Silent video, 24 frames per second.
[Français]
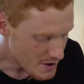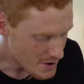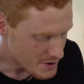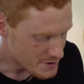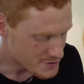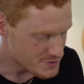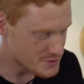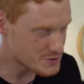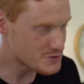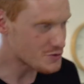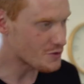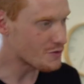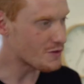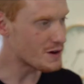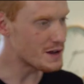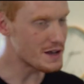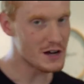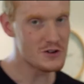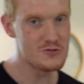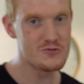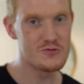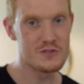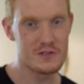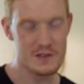Si on va y
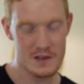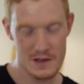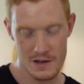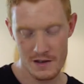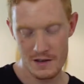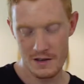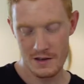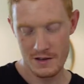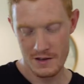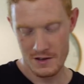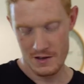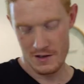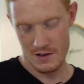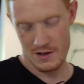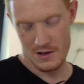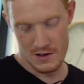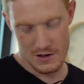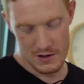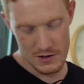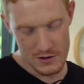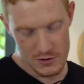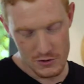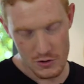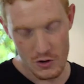rajouter
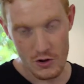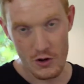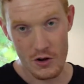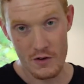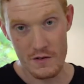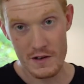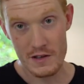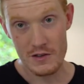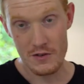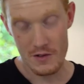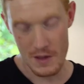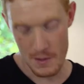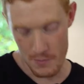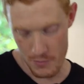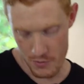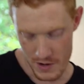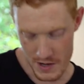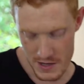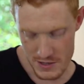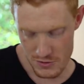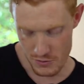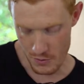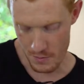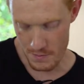nos crevettes qu'on a poêlées,
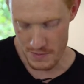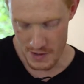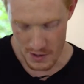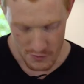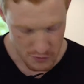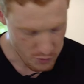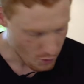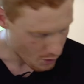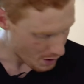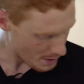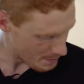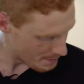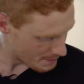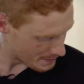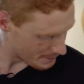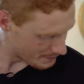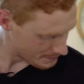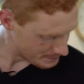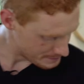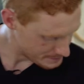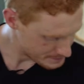qui sont bien froides maintenant,